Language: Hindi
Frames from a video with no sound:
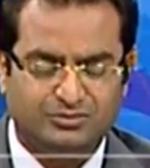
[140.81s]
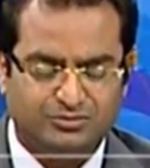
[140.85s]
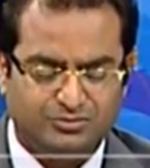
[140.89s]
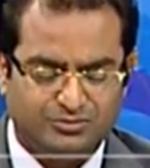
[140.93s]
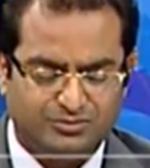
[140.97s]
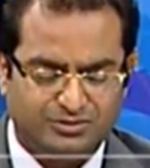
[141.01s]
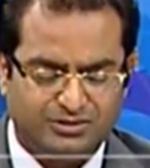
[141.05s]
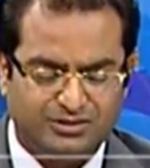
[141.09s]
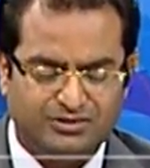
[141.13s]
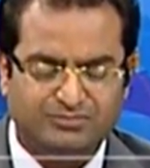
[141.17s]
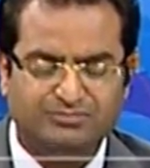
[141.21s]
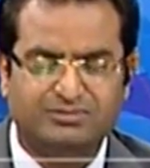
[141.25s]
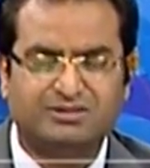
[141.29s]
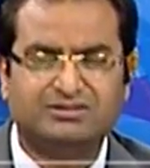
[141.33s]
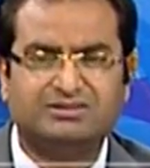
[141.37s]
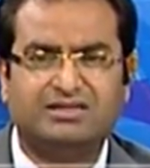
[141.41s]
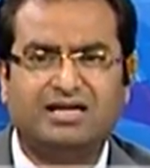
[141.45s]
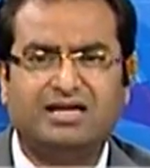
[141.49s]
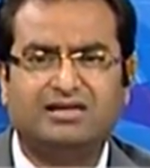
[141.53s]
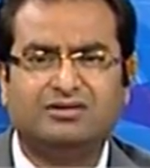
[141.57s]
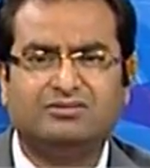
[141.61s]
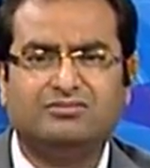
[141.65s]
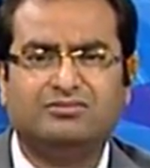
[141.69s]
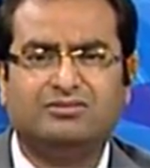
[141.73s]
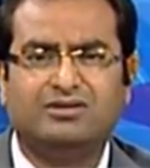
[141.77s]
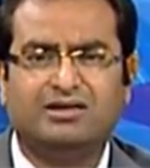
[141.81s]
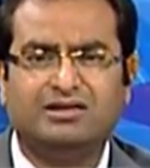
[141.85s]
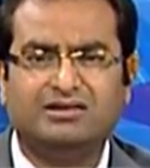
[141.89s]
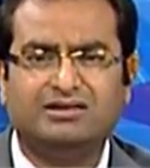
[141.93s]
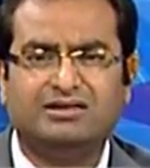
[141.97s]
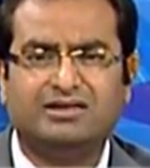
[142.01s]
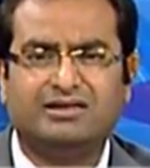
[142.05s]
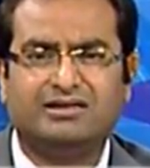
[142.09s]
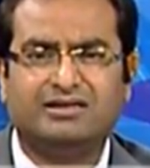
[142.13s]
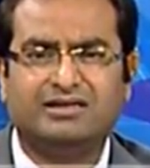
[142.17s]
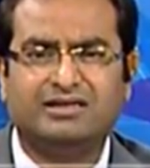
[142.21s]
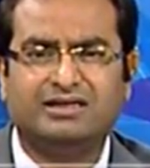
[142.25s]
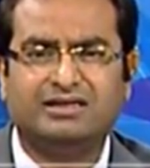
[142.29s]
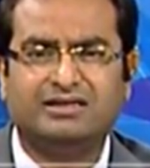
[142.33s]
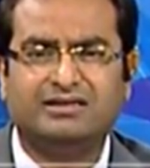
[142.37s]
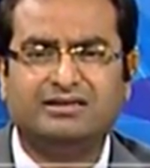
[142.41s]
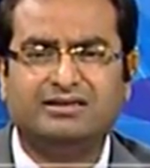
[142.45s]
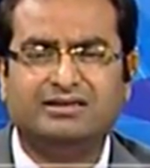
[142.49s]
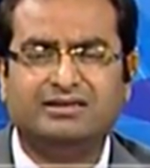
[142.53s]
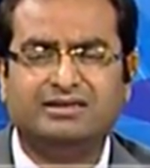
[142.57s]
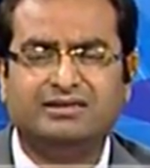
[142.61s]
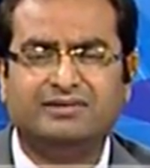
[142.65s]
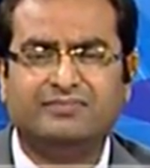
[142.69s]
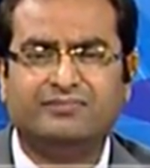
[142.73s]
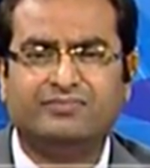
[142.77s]
तो इन मसाइल को हल करने के
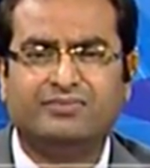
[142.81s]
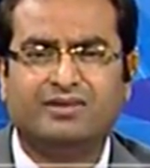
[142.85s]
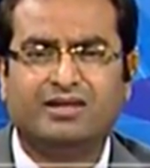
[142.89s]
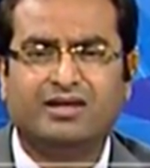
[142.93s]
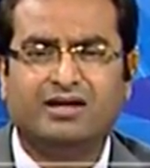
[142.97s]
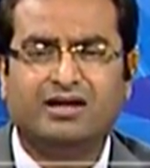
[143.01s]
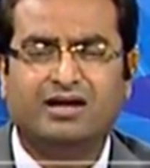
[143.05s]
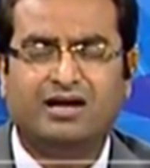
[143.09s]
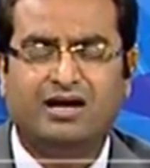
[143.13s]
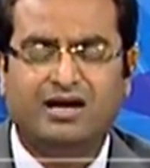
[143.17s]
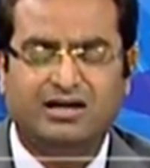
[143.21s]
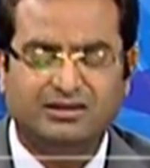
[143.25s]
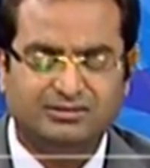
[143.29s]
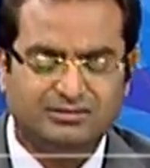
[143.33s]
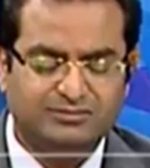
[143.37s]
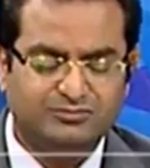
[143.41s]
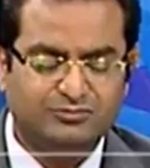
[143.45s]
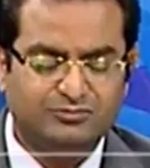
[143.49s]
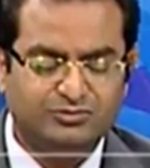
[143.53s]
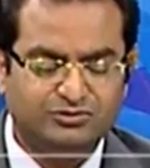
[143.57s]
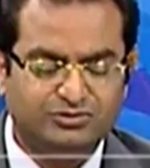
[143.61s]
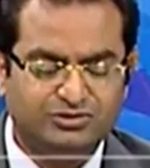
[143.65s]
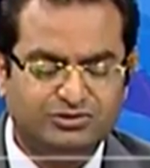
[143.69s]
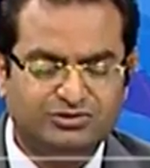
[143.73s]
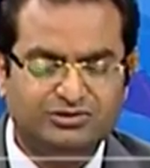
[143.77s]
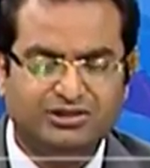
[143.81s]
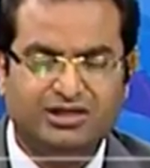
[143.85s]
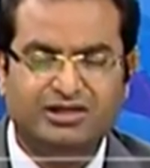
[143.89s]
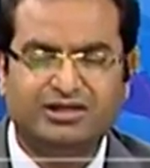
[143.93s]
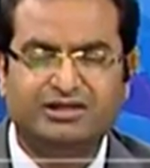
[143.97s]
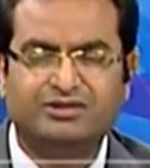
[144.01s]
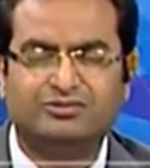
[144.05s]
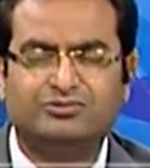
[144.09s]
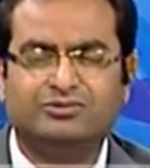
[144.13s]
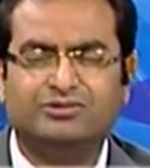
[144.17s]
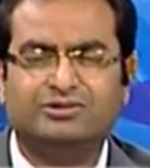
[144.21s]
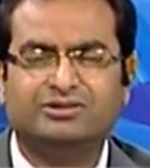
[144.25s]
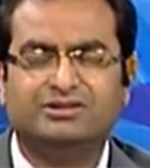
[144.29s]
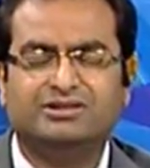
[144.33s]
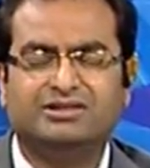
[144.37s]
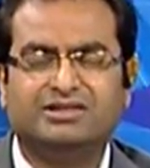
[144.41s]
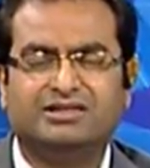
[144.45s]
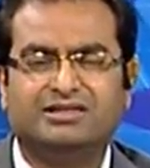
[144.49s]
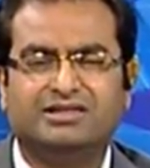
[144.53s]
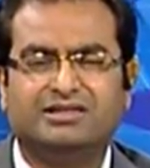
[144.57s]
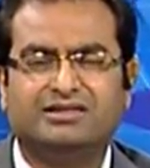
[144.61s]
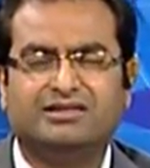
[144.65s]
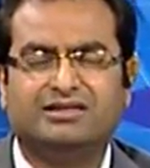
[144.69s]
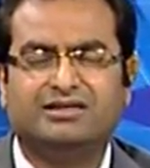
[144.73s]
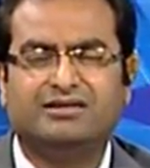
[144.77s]
लिए आज हम कोशिश करेंगे थोड़ी
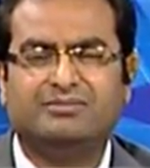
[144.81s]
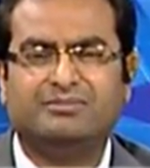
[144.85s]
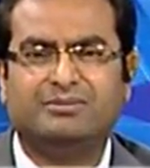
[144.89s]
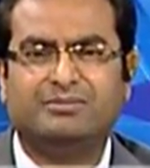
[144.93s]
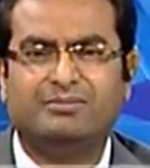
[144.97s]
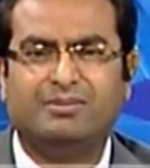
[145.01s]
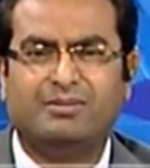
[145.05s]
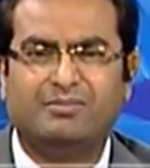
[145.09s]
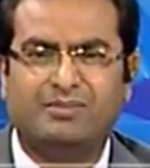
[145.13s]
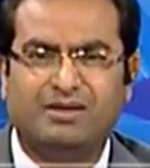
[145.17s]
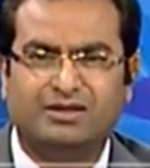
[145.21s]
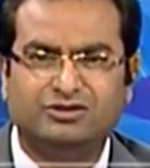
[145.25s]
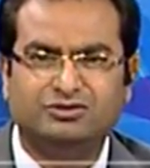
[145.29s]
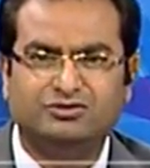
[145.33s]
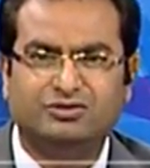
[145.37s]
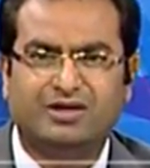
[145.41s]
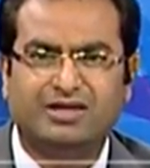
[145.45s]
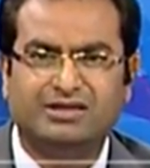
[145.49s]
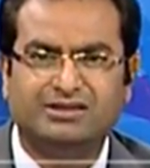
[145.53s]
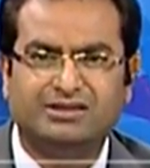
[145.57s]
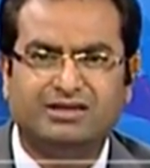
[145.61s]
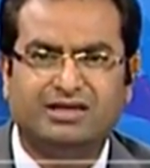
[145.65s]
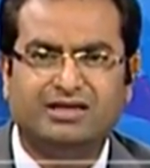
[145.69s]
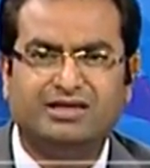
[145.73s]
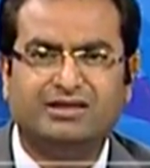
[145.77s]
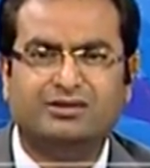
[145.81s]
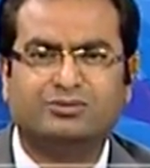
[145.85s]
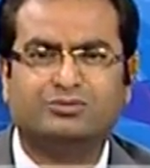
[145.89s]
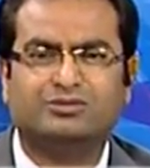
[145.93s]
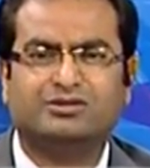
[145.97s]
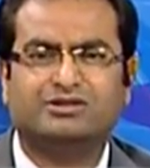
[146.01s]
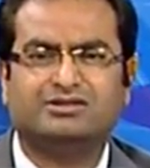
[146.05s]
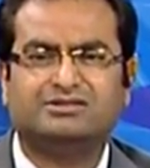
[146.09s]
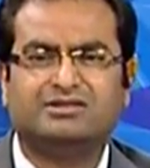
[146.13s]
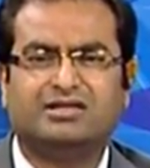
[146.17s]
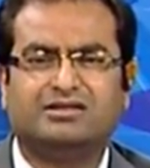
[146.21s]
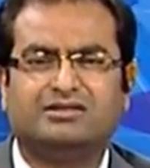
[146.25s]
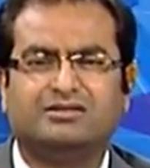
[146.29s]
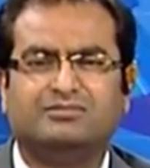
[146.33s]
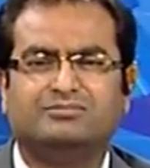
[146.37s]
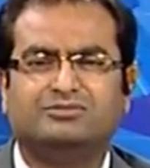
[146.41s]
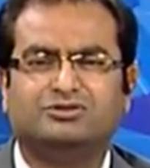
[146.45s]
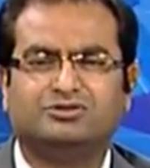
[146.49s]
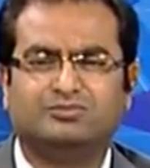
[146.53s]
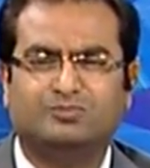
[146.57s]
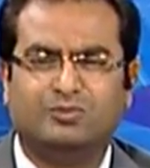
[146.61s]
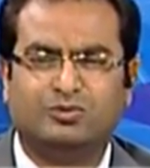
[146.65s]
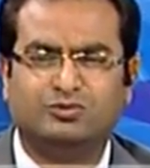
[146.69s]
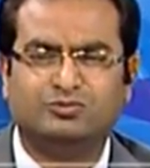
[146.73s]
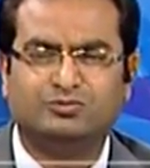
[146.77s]
देर के अंदर हमें मेहमान ज्वाइन करेंगे उनके साथ हम
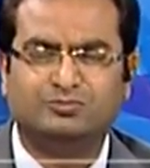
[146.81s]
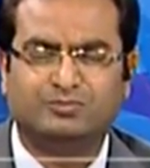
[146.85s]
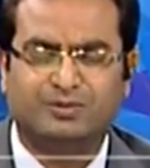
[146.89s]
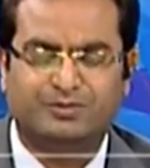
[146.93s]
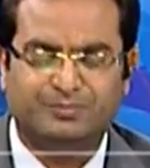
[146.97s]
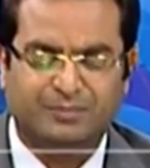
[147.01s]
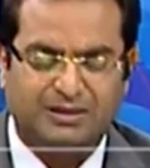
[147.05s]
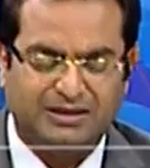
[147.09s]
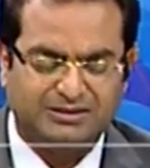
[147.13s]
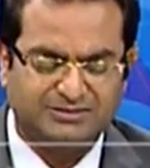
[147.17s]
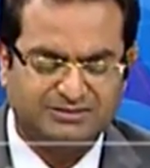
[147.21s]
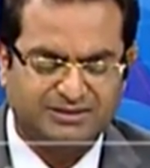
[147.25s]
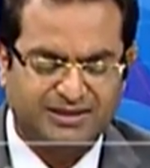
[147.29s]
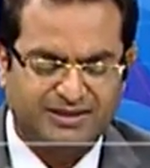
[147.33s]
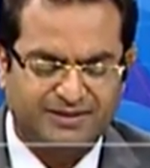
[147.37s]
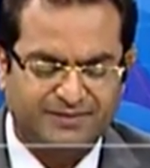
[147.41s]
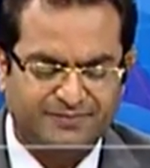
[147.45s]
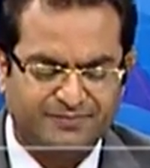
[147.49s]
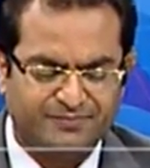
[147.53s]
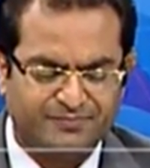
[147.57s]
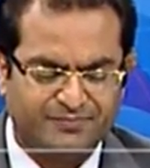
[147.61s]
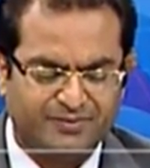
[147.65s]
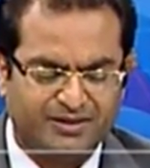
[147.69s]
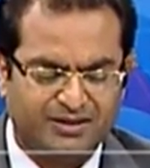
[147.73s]
इस मौजू पर बात करें